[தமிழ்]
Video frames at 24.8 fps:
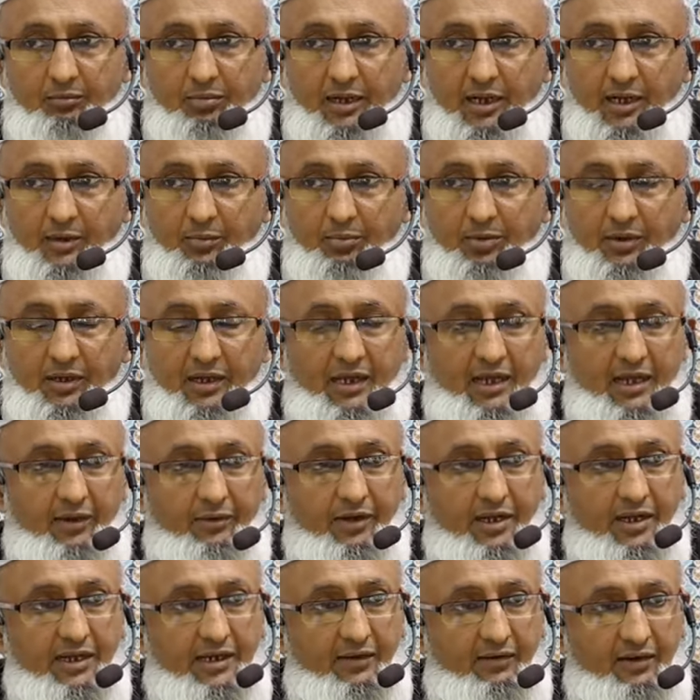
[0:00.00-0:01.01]
படிப்பிலே
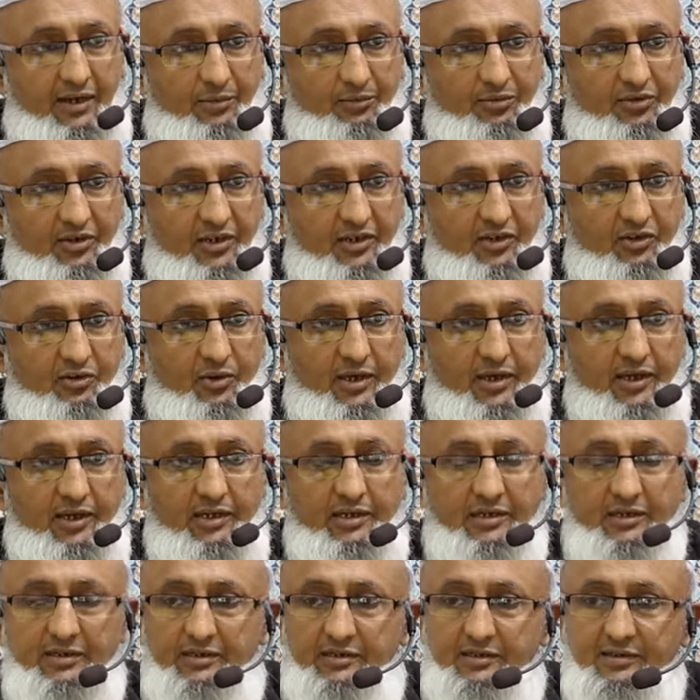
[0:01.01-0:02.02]
அவர்கள் கவனம்
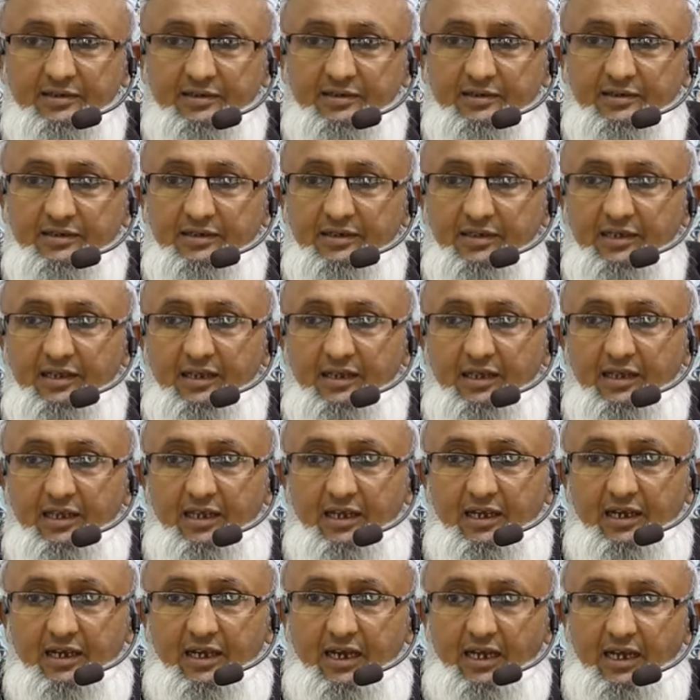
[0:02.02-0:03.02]
செலுத்துவார்கள்
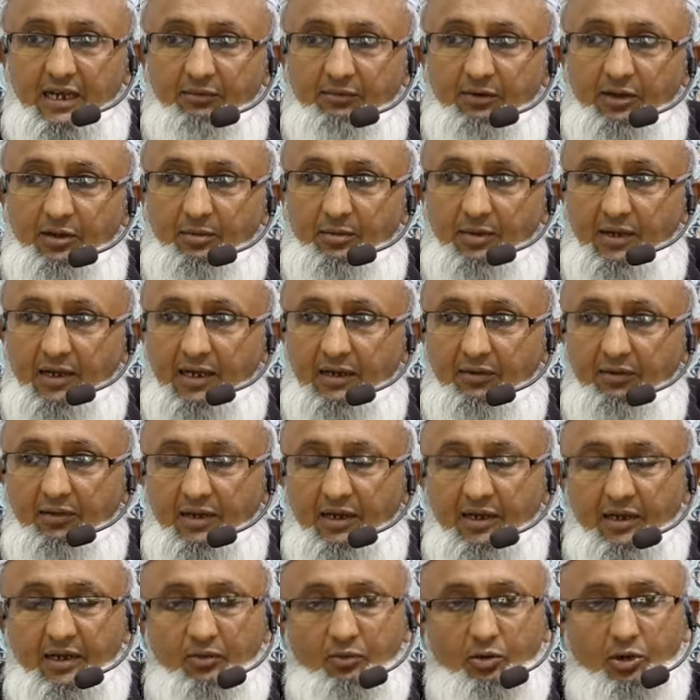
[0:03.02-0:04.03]
கணவன்
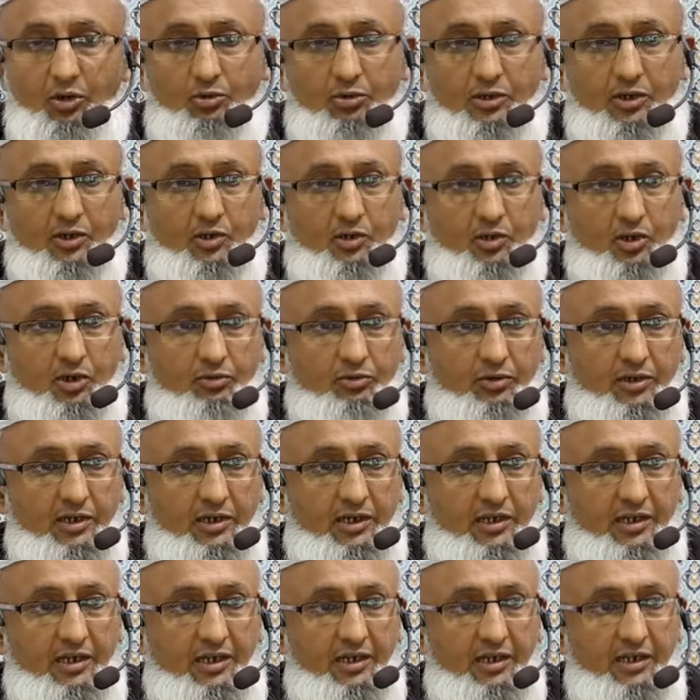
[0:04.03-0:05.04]
மனைவி
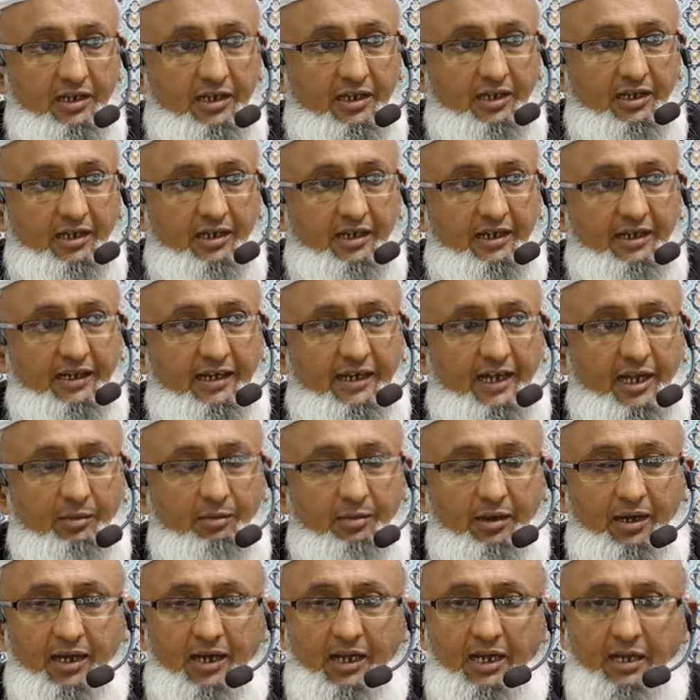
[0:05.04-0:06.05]
ஒருவருக்கொருவர் இருக்கின்ற
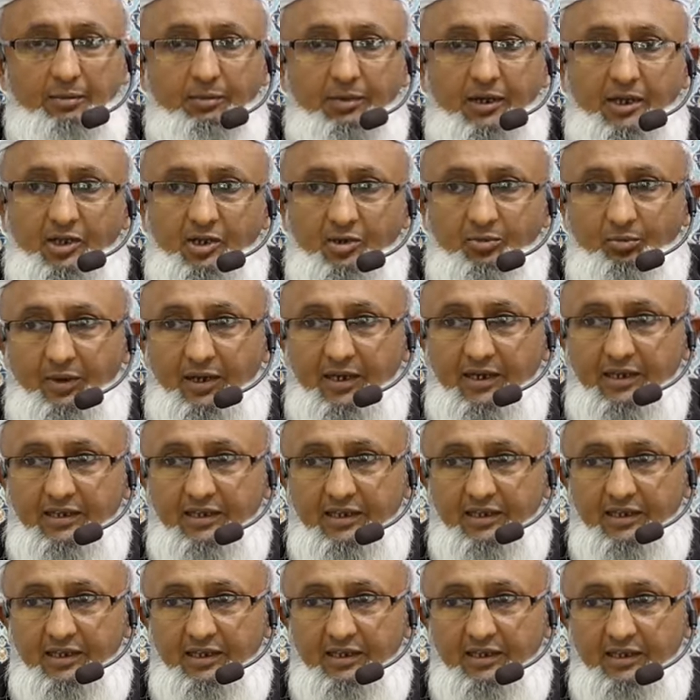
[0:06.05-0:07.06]
நன்மைகளை மட்டும்
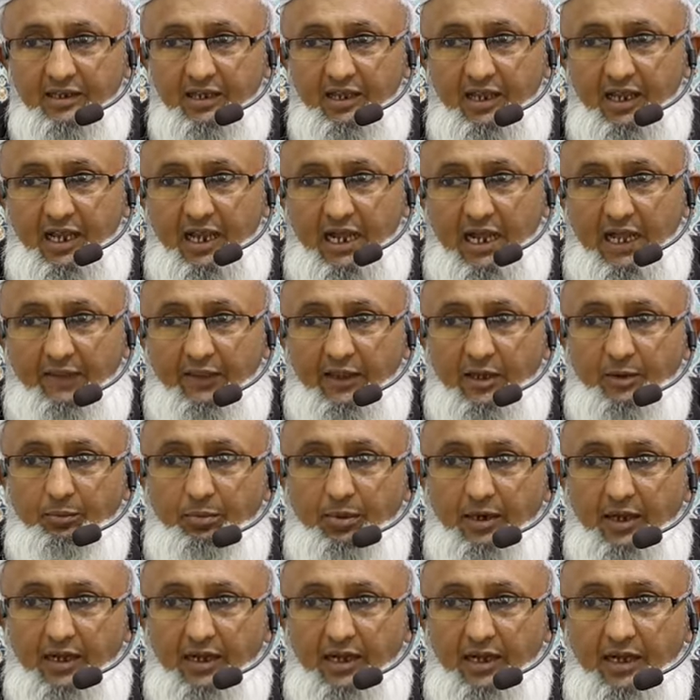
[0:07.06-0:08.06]
பார்த்து அதை
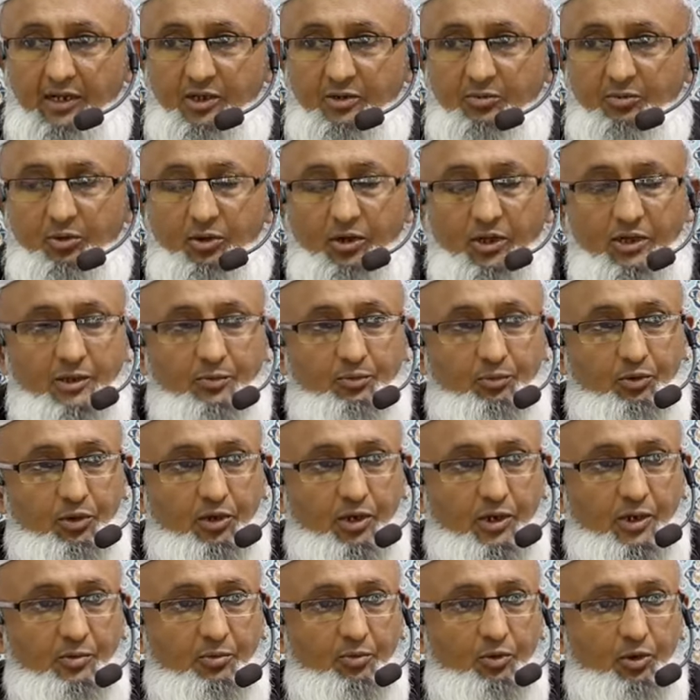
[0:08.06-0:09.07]
பாராட்டும் பொழுது
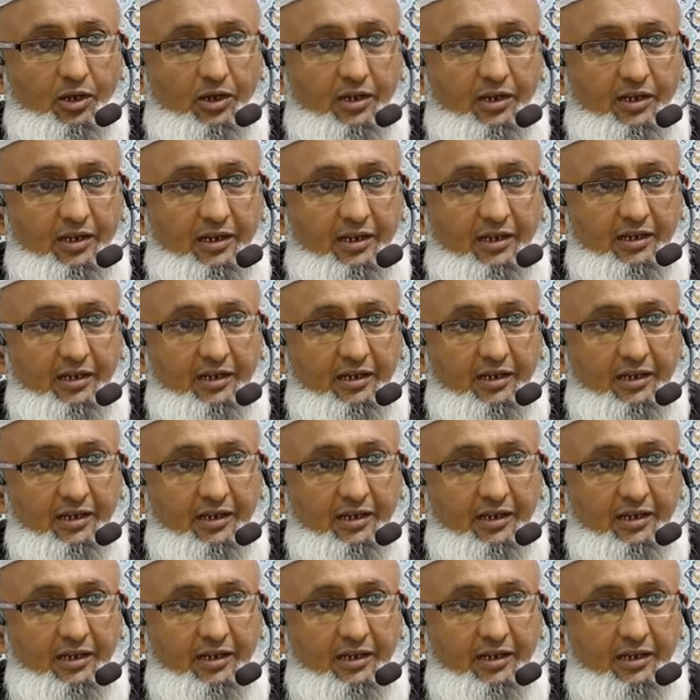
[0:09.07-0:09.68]
புகழும் பொழுது